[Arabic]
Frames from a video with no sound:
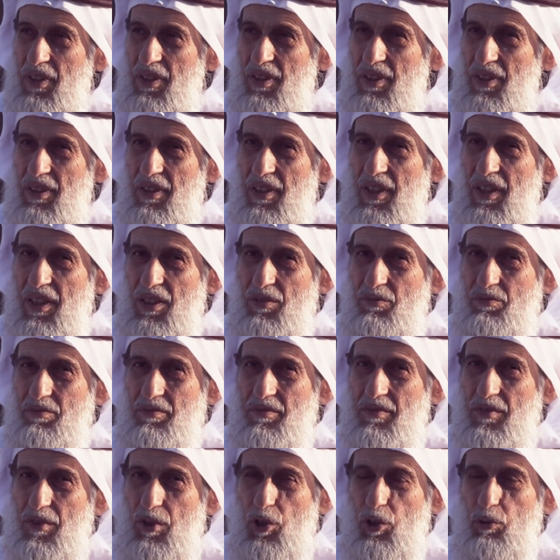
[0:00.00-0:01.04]
الايذاء
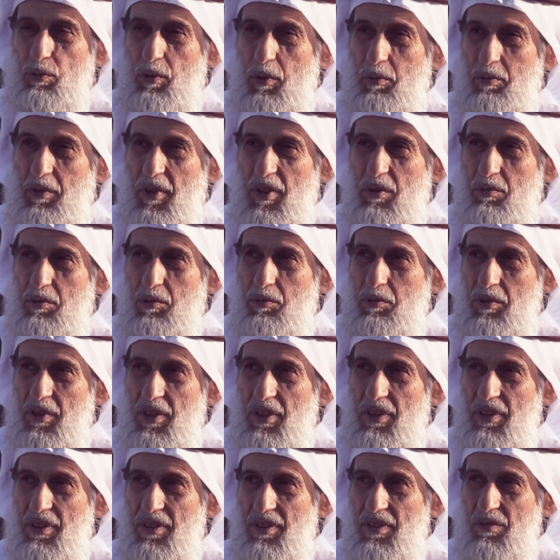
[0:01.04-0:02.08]
حقبه بن ابي
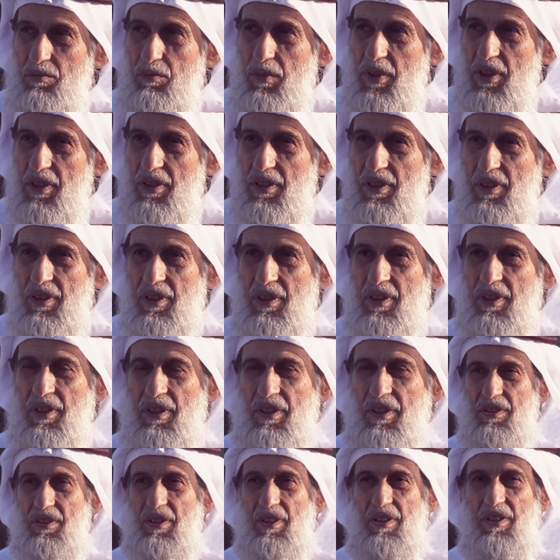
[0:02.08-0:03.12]
معيط مره
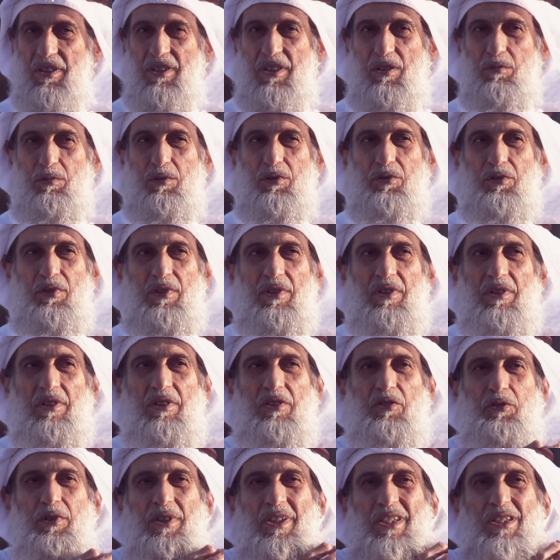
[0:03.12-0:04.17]
جل النبي صلى الله عليه
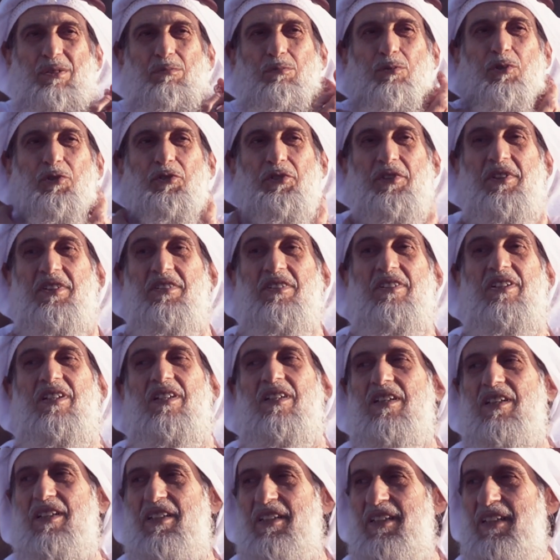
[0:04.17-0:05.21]
وسلم وزنقه
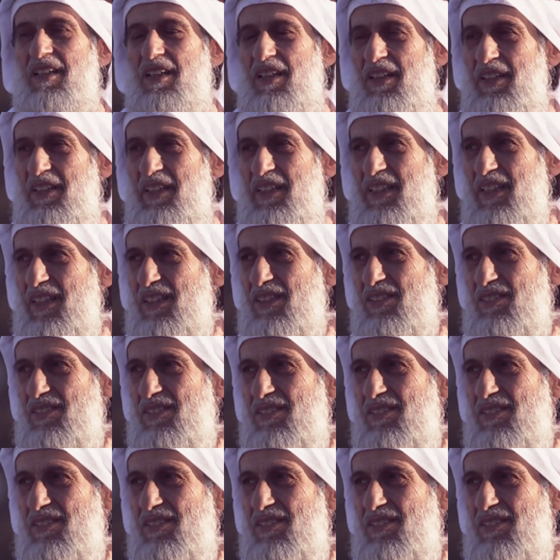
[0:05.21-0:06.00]
او أه، خنقه